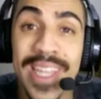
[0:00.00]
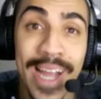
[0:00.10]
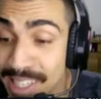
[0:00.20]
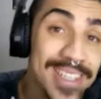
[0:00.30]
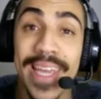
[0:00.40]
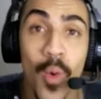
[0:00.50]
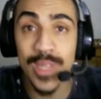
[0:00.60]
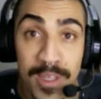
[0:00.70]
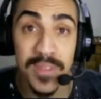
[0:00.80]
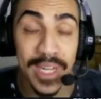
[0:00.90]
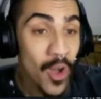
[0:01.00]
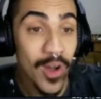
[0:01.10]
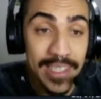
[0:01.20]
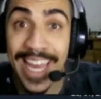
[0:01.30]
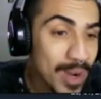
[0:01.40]
E você que está
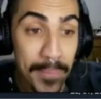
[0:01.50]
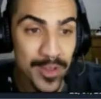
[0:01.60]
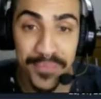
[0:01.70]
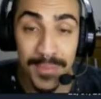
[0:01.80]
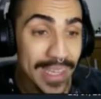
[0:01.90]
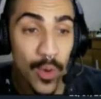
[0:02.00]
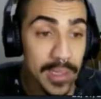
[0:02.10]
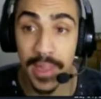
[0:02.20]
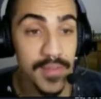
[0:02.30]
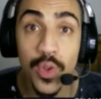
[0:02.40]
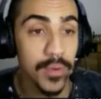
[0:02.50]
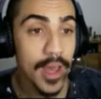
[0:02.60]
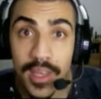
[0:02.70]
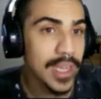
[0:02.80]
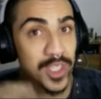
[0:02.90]
precisando de uma logo ou capa
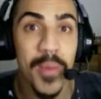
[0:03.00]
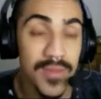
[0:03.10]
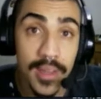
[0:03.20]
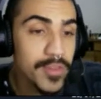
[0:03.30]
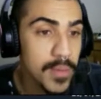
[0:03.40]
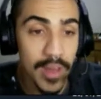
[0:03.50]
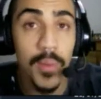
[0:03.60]
profissional para o seu canal,